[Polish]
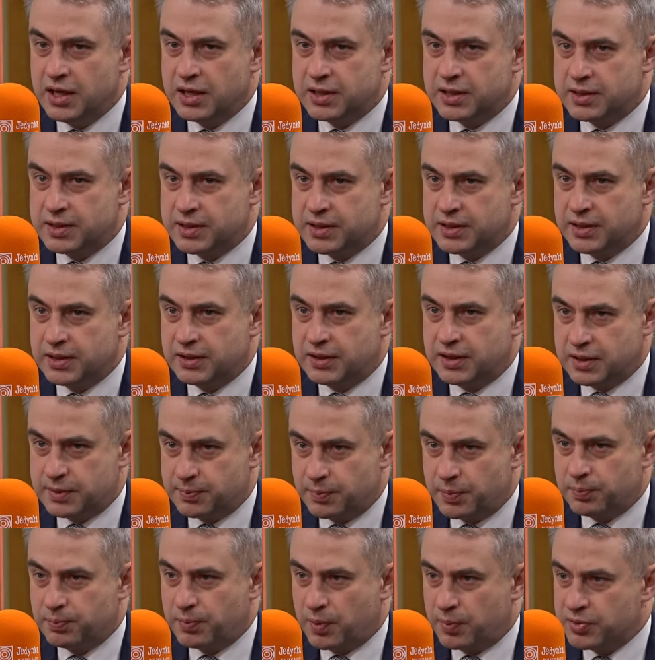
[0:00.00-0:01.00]
z test
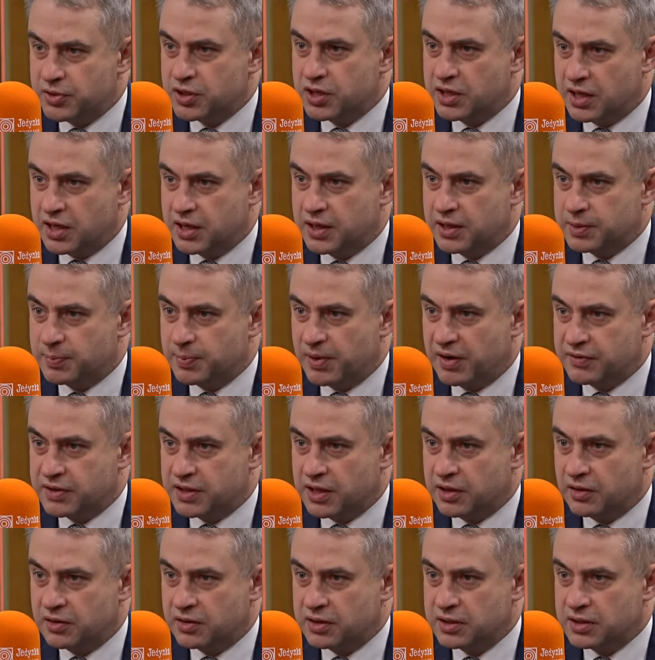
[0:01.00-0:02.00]
pomieszczenia
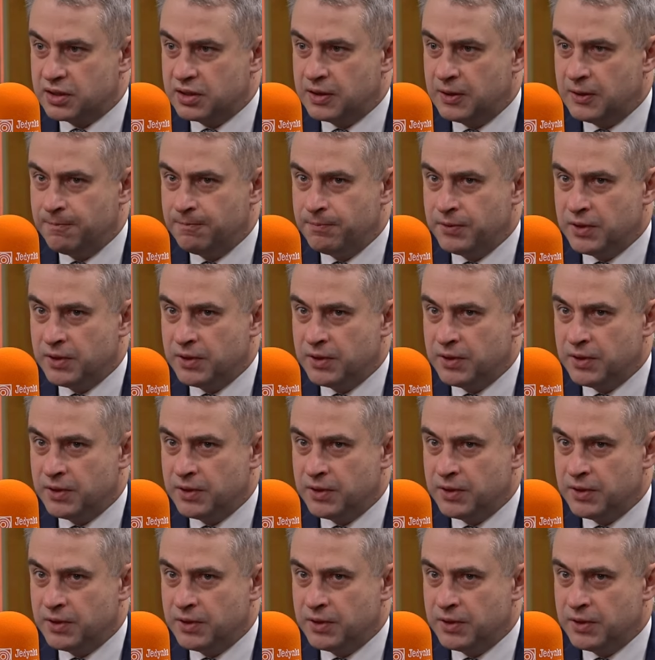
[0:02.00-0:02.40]
sprawdzający